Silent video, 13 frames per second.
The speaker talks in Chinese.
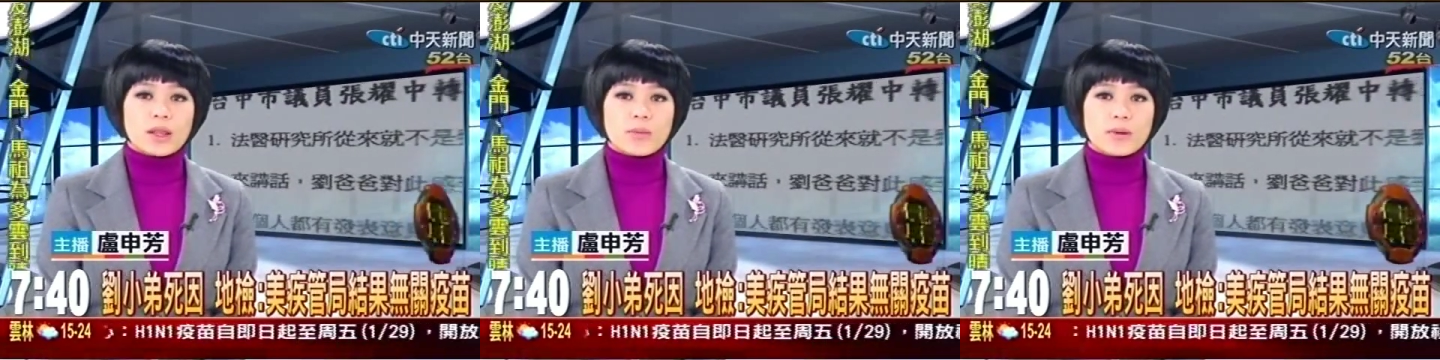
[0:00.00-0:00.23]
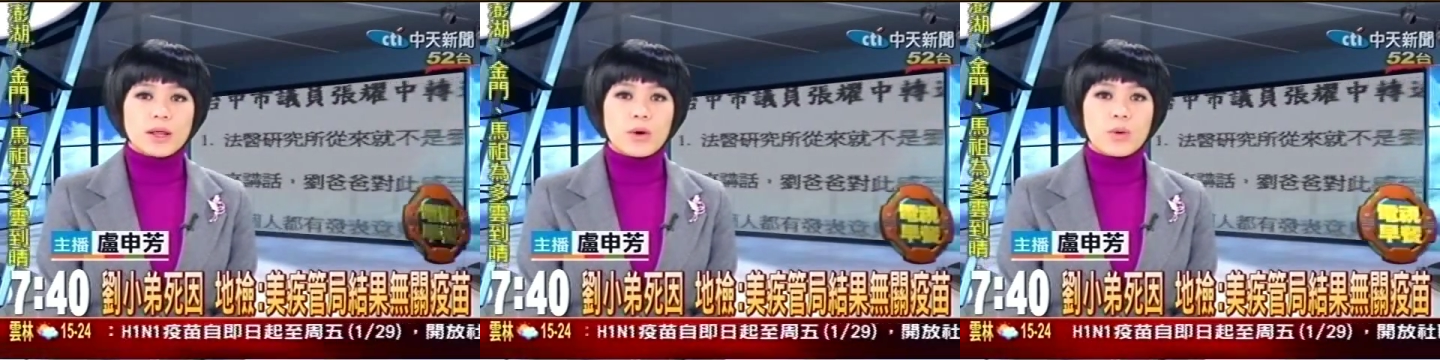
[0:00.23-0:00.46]

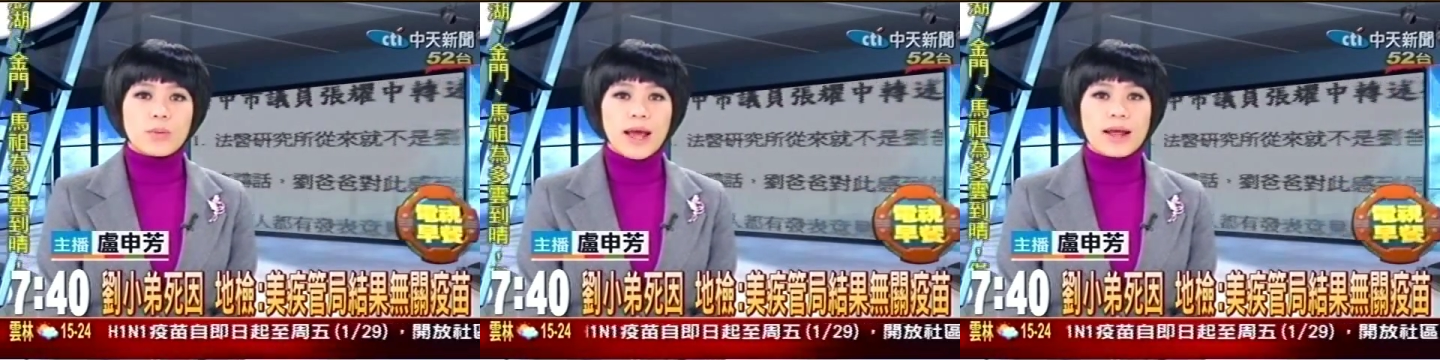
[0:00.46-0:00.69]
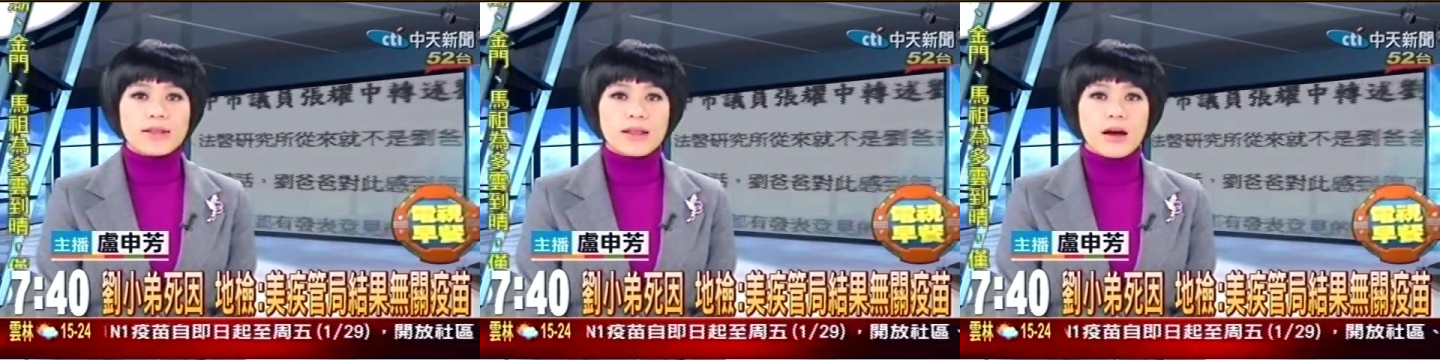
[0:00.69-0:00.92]
那么呢，我们
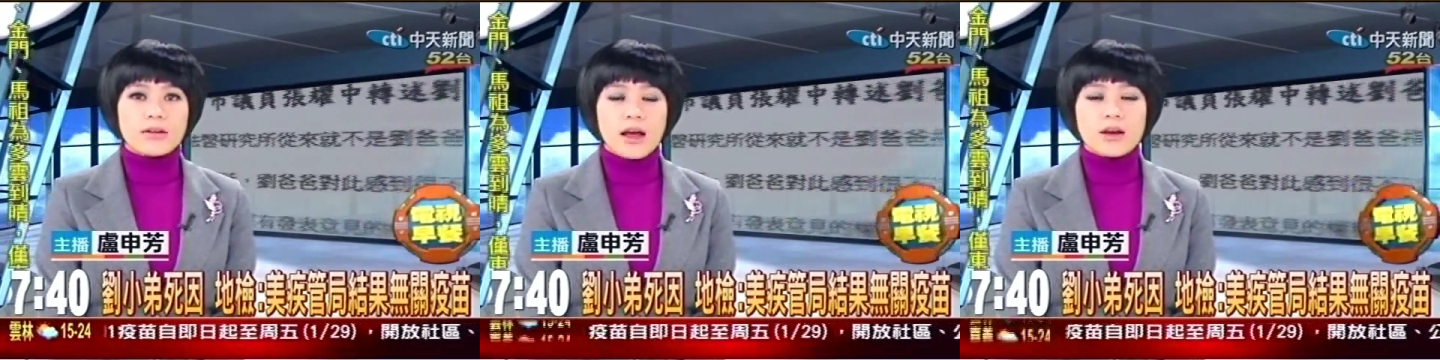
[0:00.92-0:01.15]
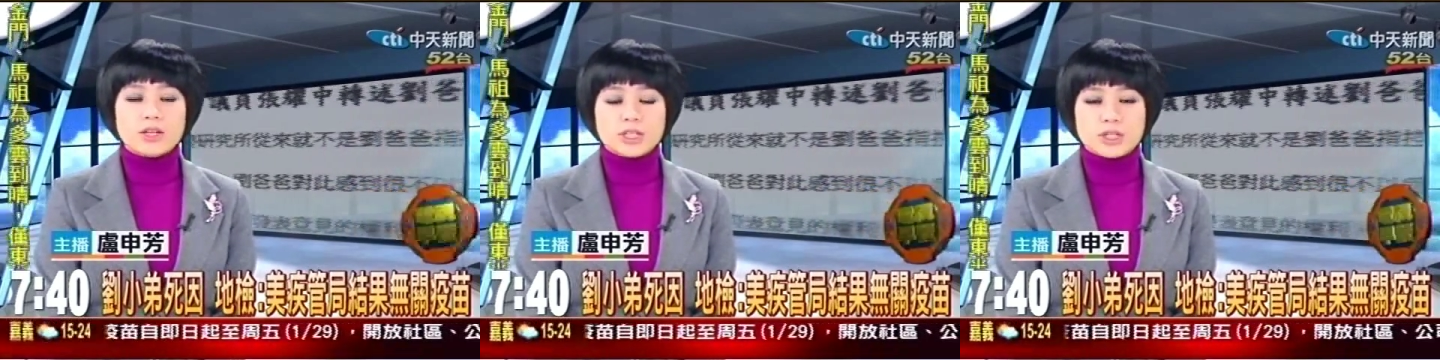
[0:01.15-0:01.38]
看到
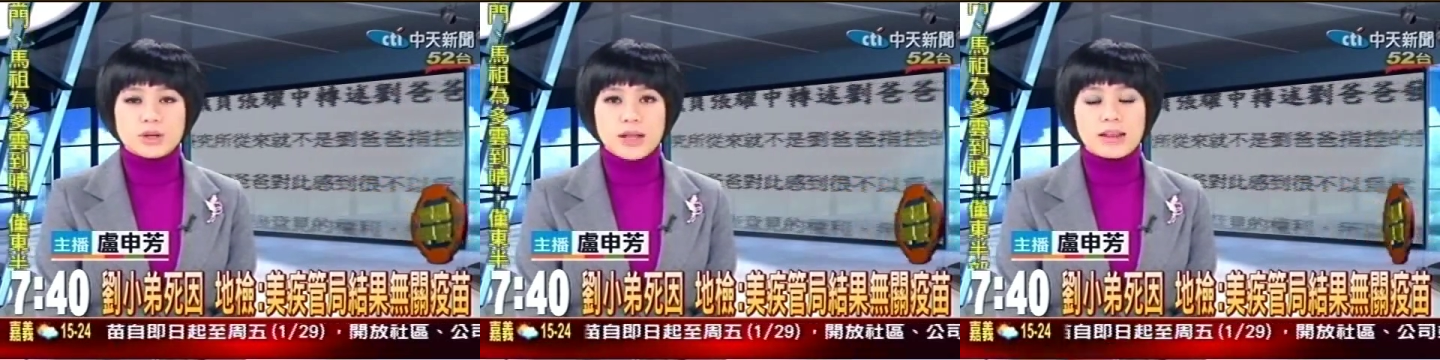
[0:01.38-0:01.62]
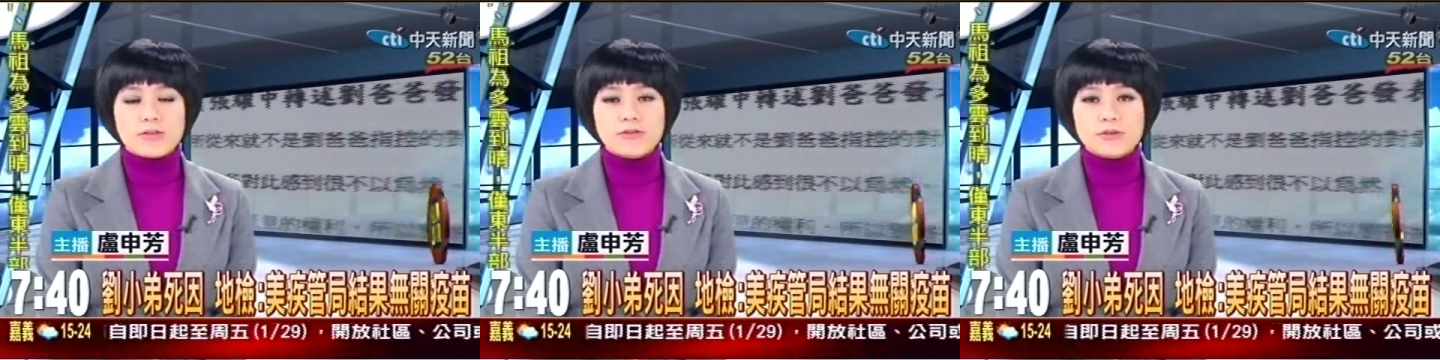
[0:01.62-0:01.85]
当时
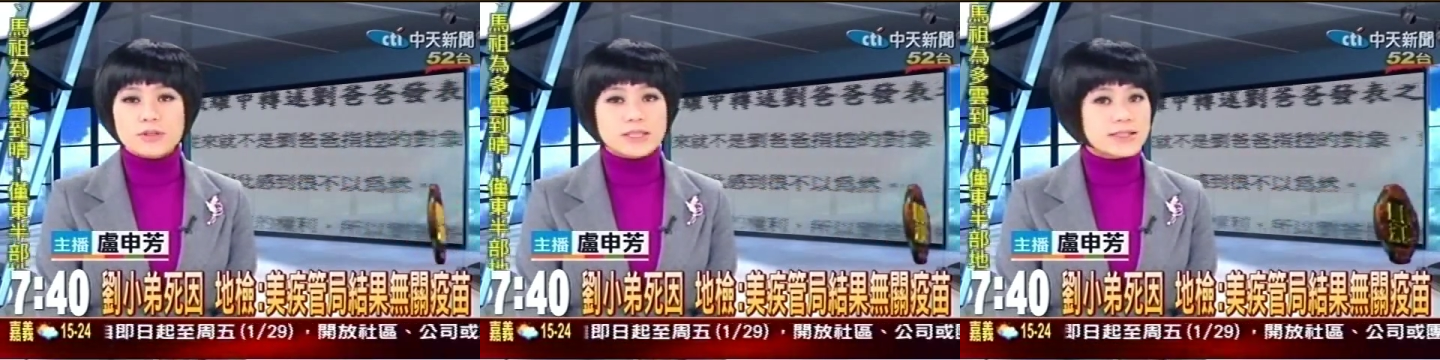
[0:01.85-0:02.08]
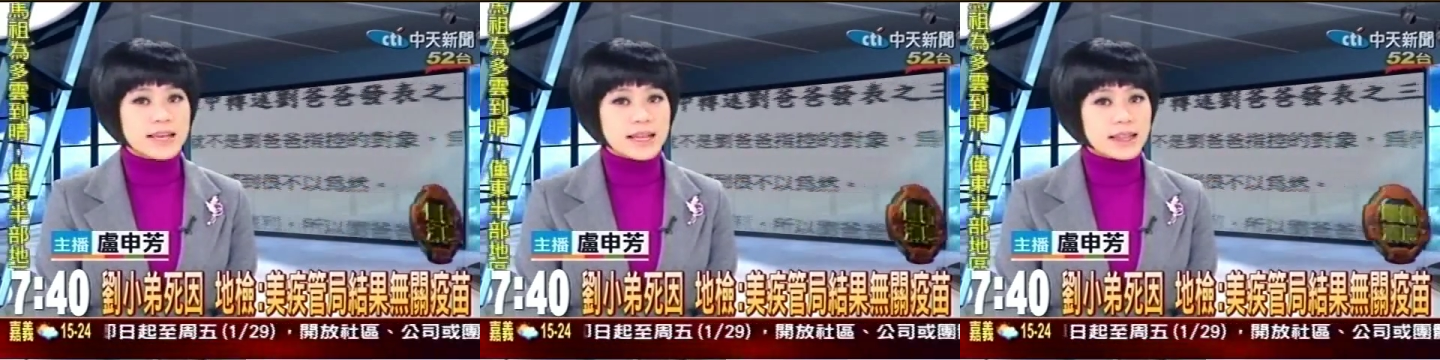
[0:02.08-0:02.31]
他的父
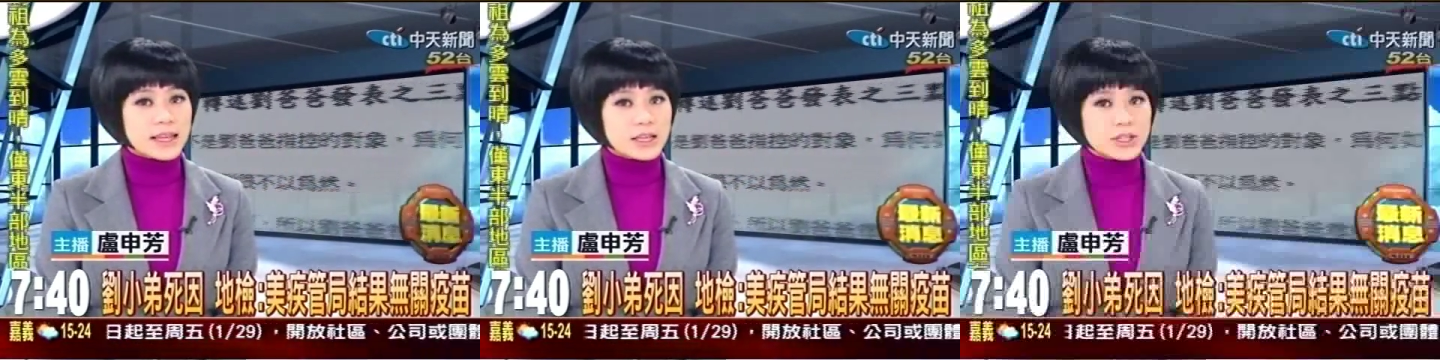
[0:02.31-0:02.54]
亲在第